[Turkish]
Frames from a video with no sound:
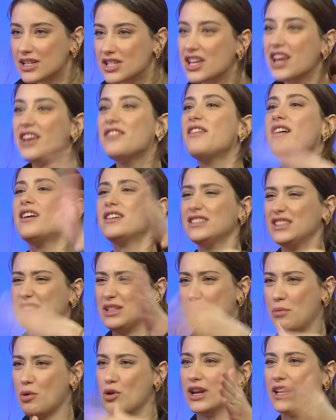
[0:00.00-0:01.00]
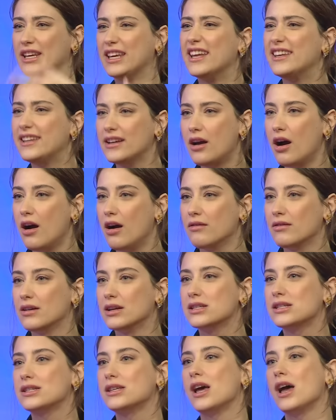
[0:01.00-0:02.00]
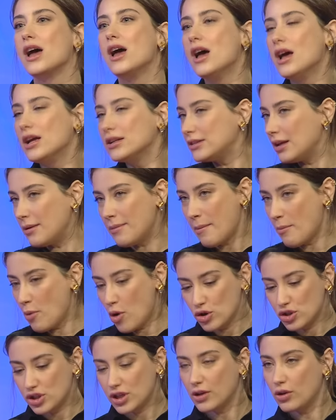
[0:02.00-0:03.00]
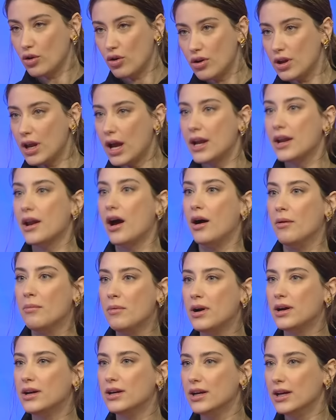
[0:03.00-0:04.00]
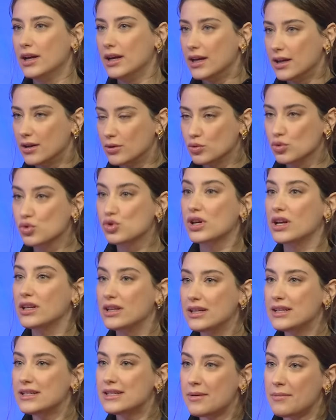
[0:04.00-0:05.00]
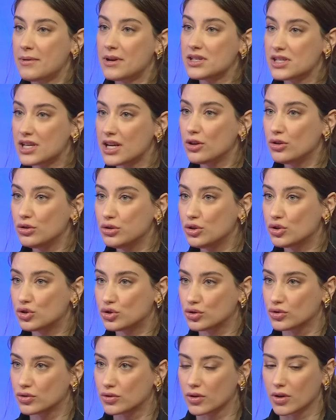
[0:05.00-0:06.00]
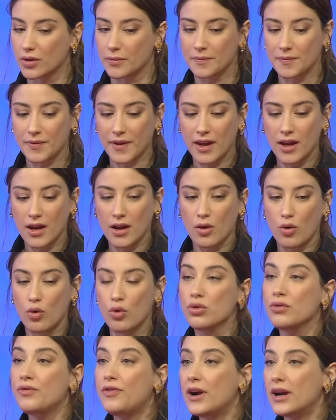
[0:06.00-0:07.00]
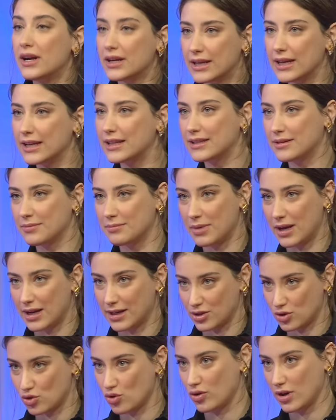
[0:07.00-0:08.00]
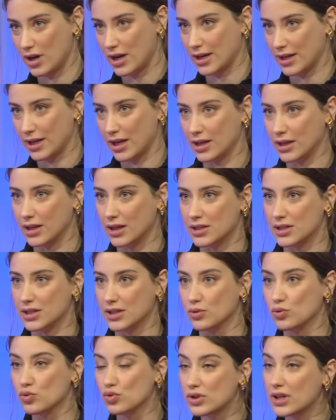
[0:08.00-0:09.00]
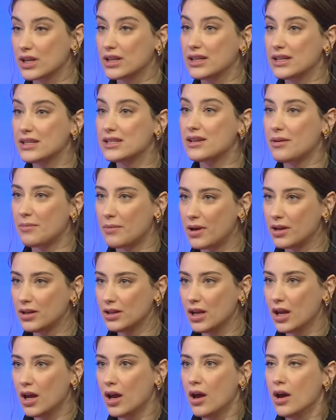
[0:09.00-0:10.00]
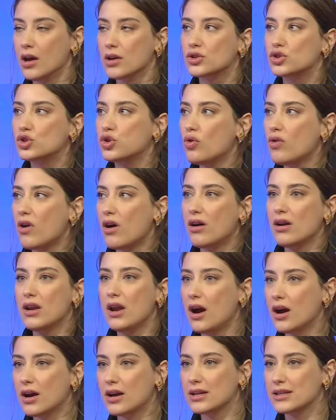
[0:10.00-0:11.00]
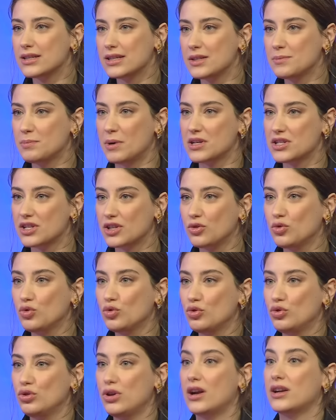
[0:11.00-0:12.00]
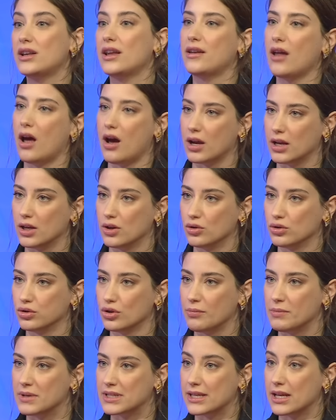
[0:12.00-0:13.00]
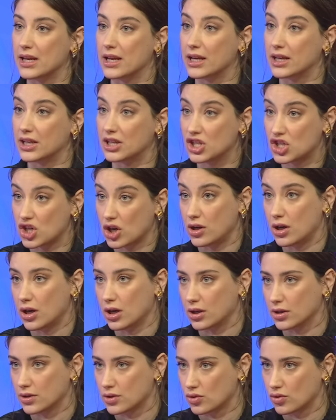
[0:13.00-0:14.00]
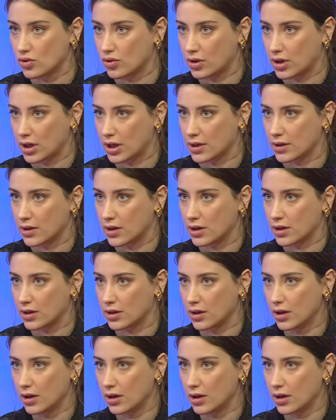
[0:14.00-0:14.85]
şey vardır ya böyle evet, kedi evet. kavgası. Evet. Tamam oysa da o yani ama uzadığı zaman şey oluyor çünkü. Onu fark ettim belki çok erken yaşta. Uzadığı zaman çok alakasız başka duygular da dahil oluyor meseleye. Hiç alakası yokken yani.